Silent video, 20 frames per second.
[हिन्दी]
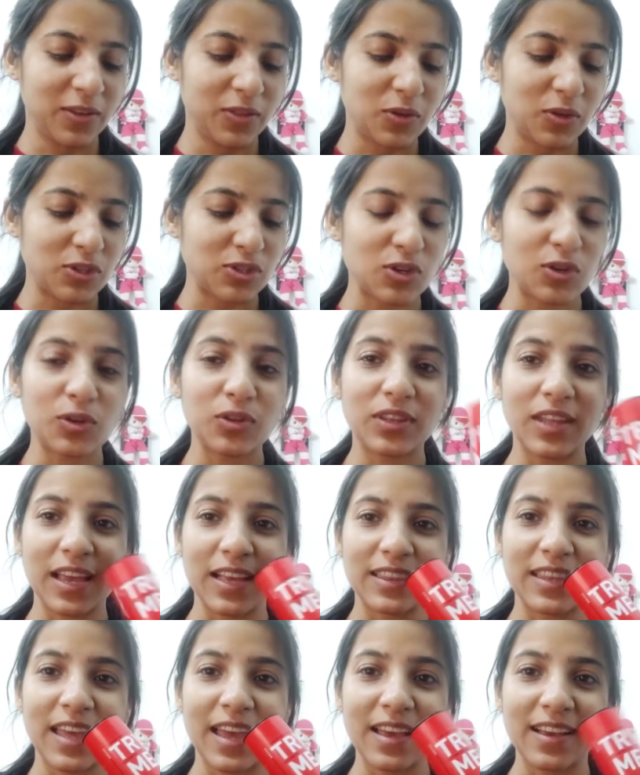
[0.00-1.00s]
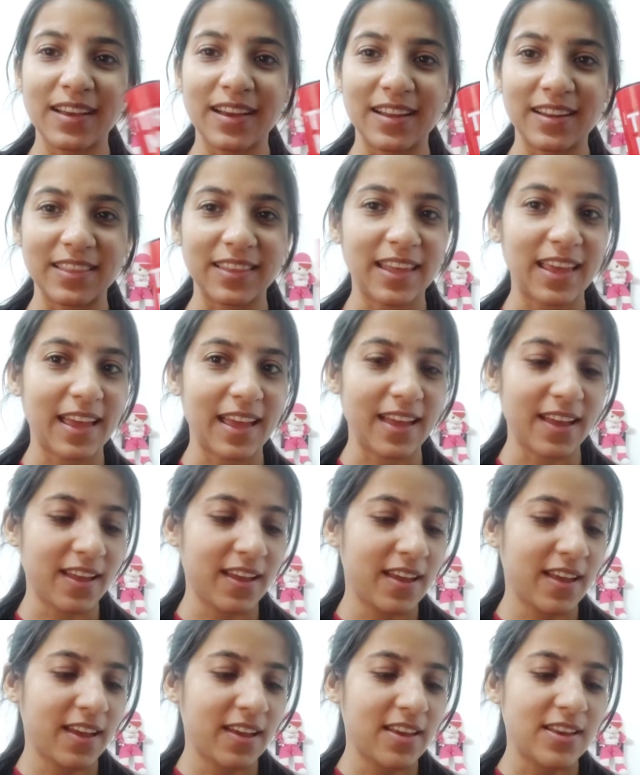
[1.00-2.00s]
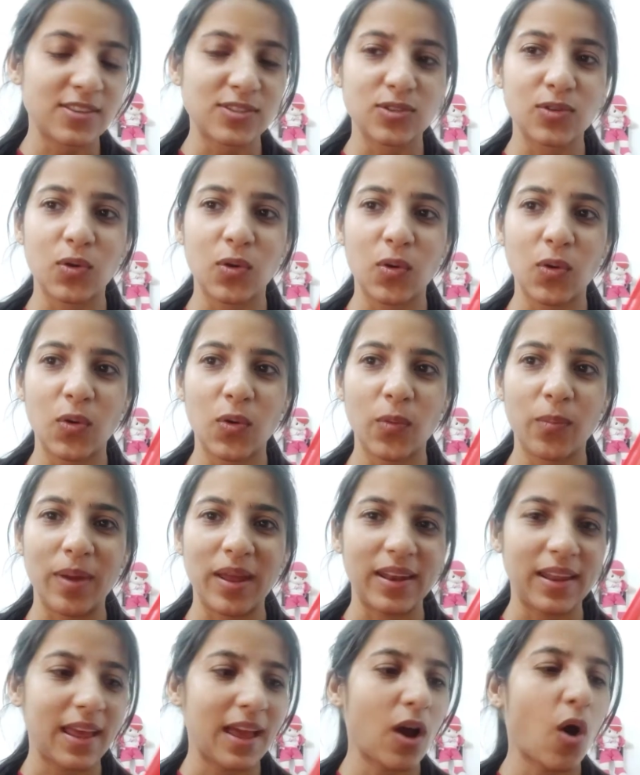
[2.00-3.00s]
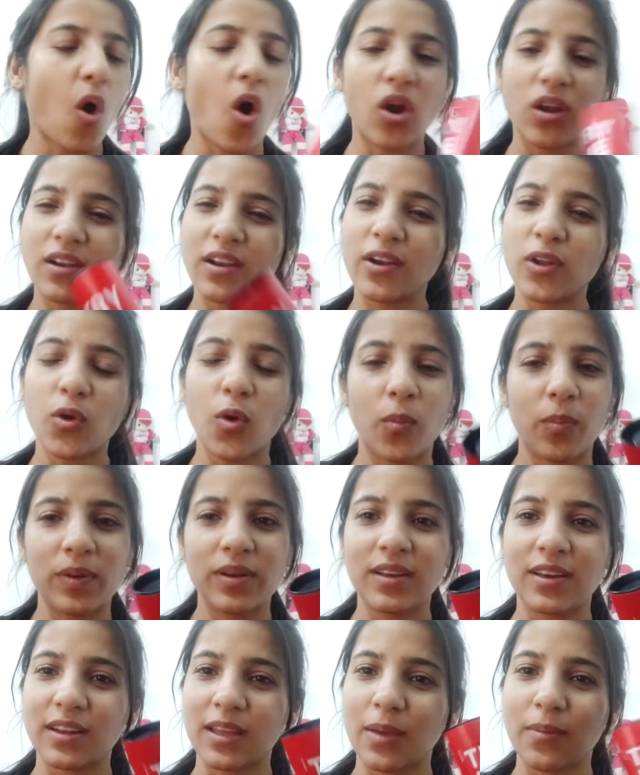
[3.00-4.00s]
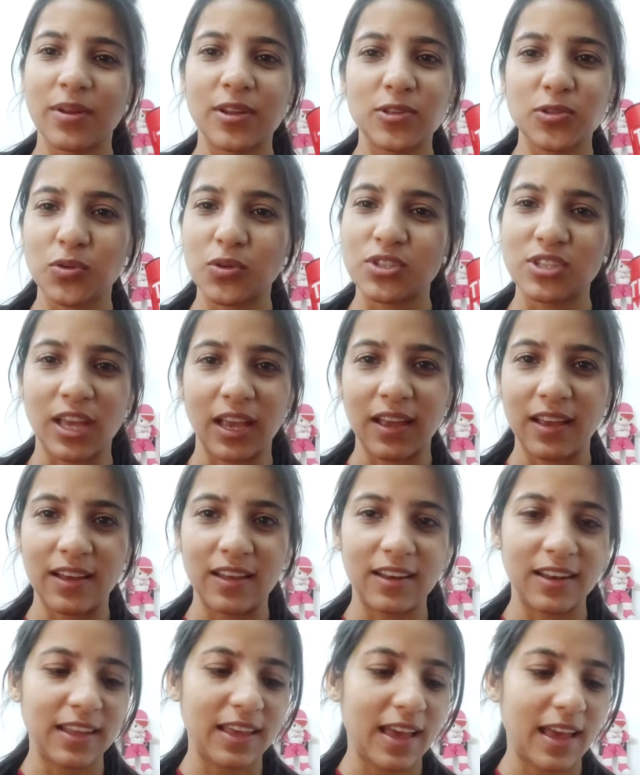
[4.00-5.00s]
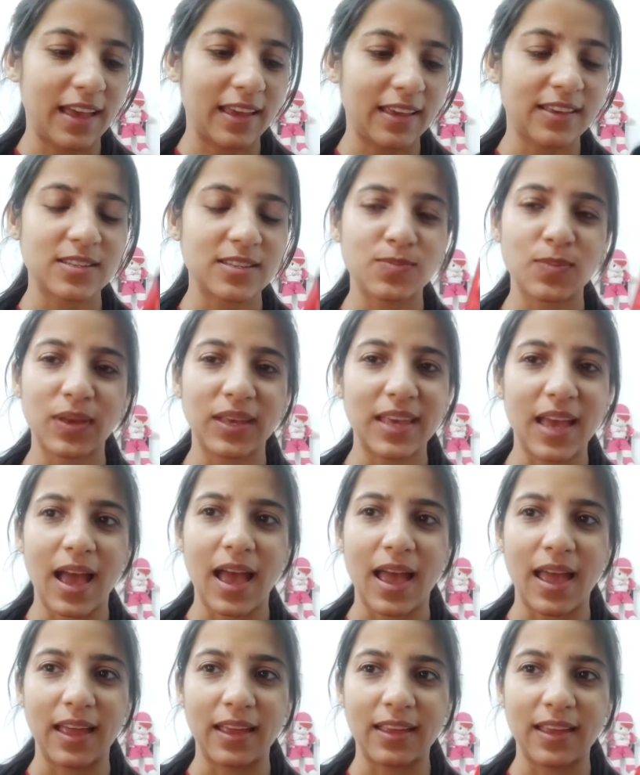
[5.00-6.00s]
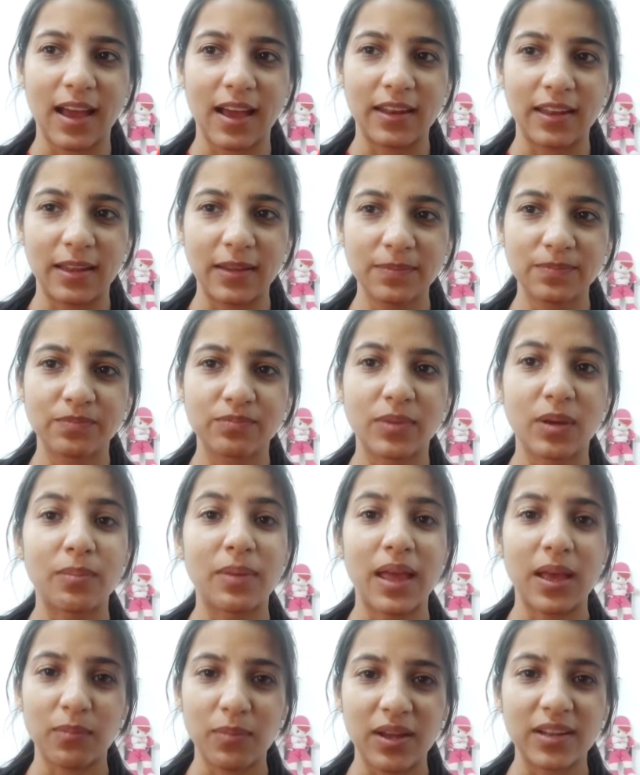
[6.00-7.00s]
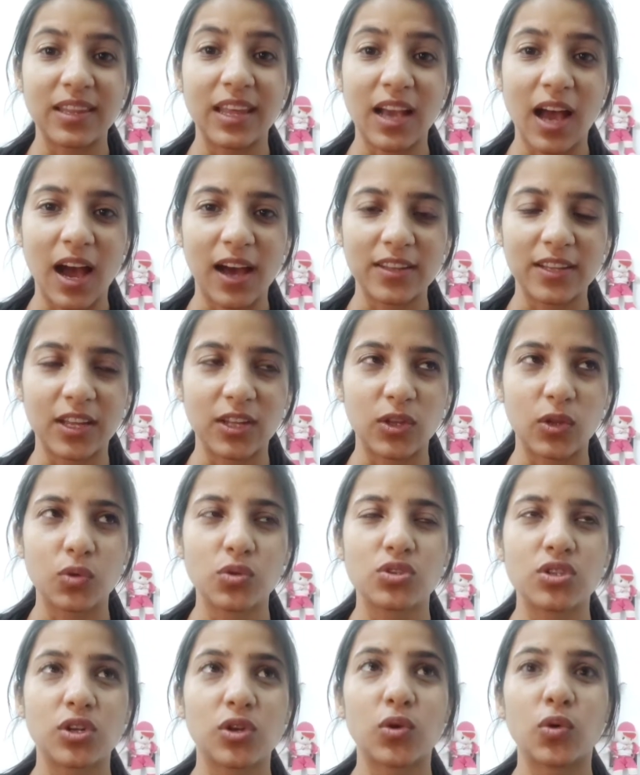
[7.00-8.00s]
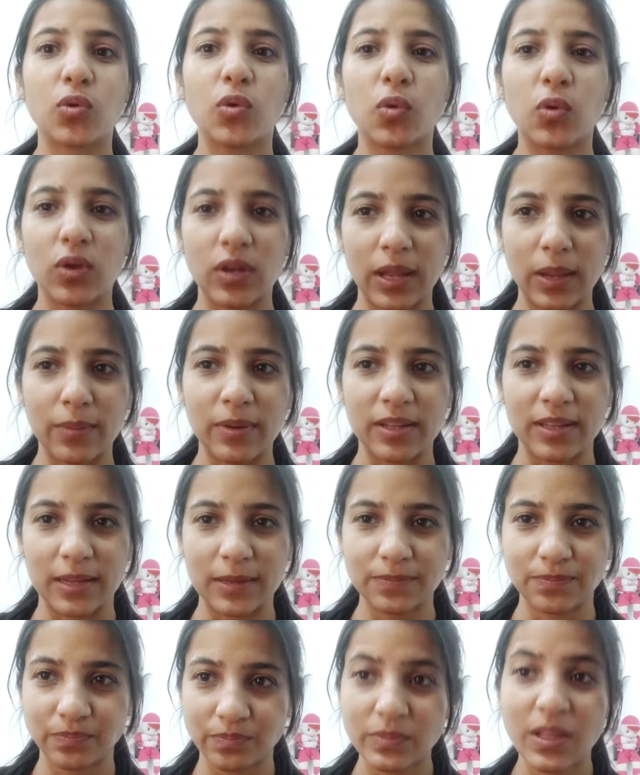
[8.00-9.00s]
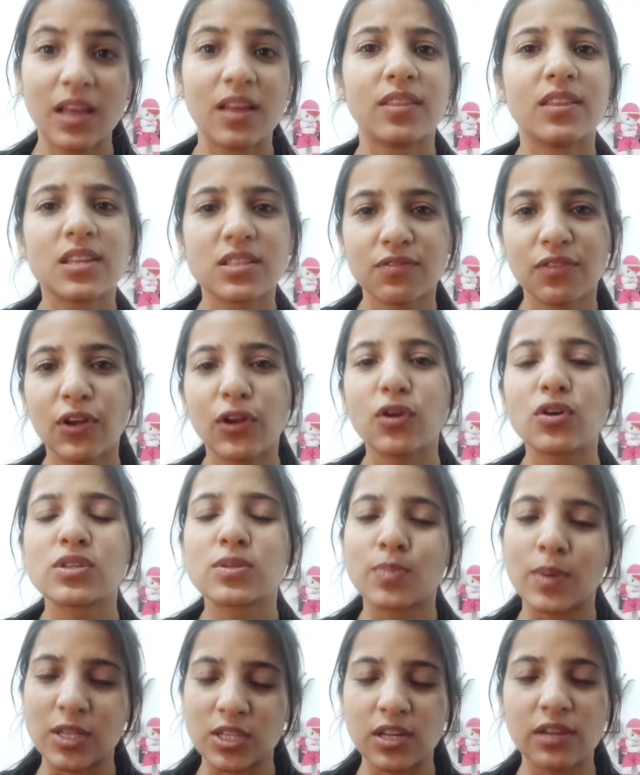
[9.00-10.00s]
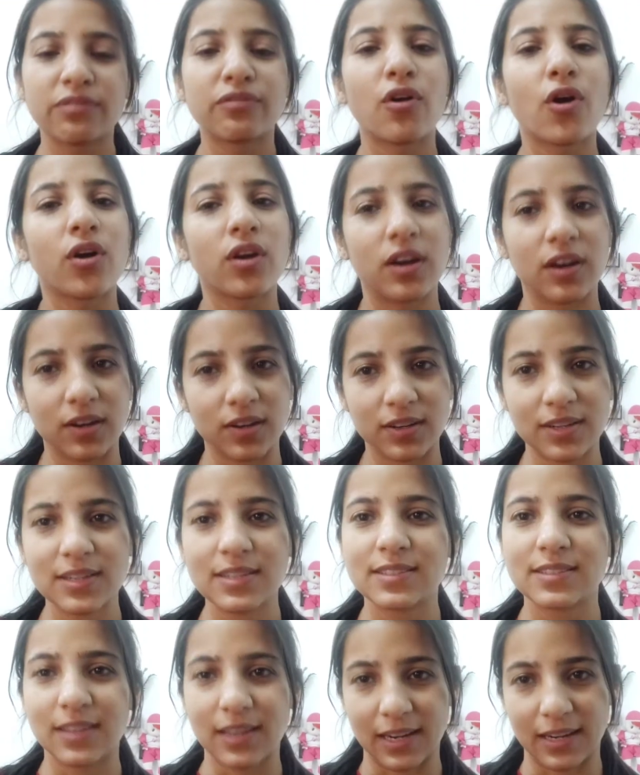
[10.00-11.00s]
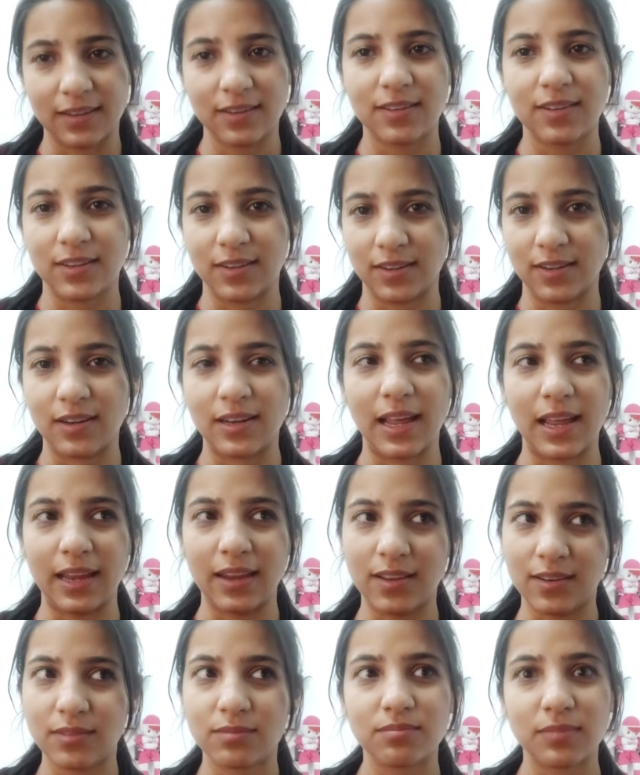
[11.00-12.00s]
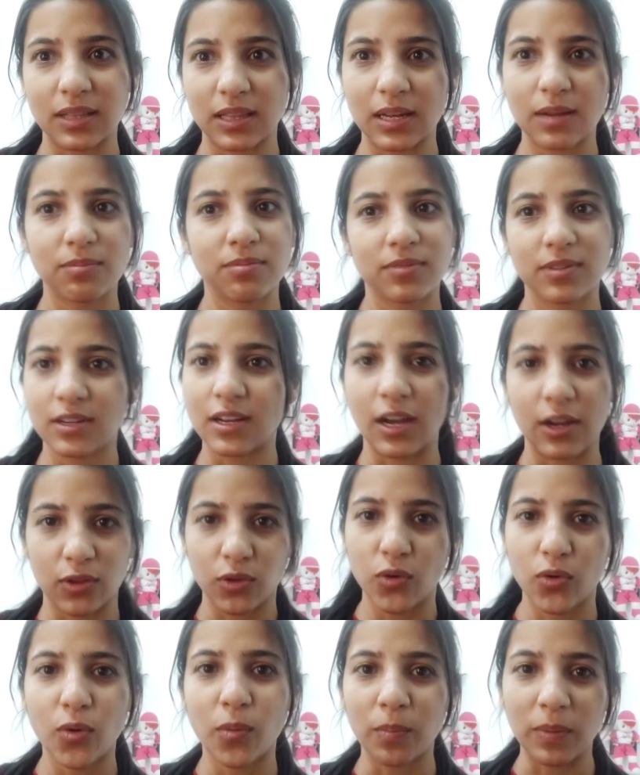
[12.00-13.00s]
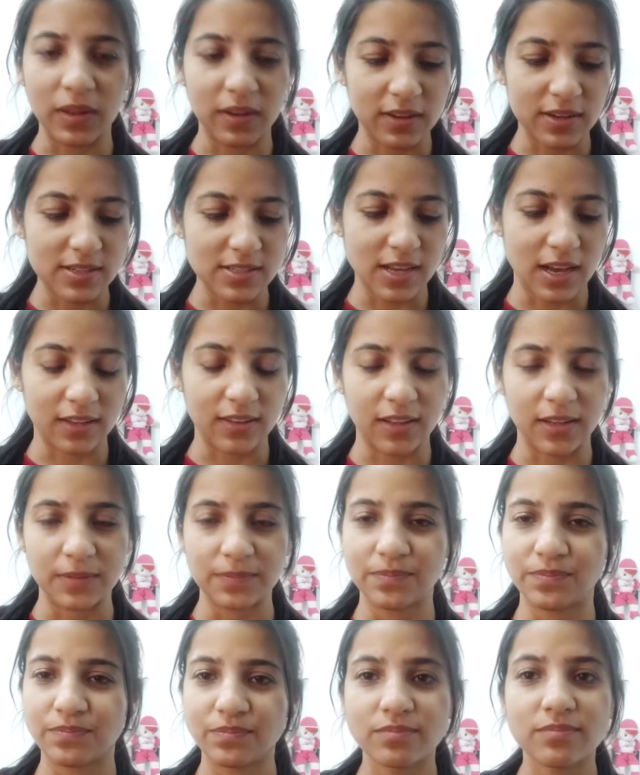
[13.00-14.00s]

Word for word: तो चलो देखते हैं करते हैं इसको मैंने ऑलरेडी ओपन करके मैंने इसको चेक कर लिया है कि इसमें क्या है क्या नहीं पर मैं एक बार दिखा देती हूँ जिन लोगों को नहीं पता दिस वीडियो स्पेशली फॉर गर्ल्स लाइक मतलब लड़कियों को पीरियड्स आते हैं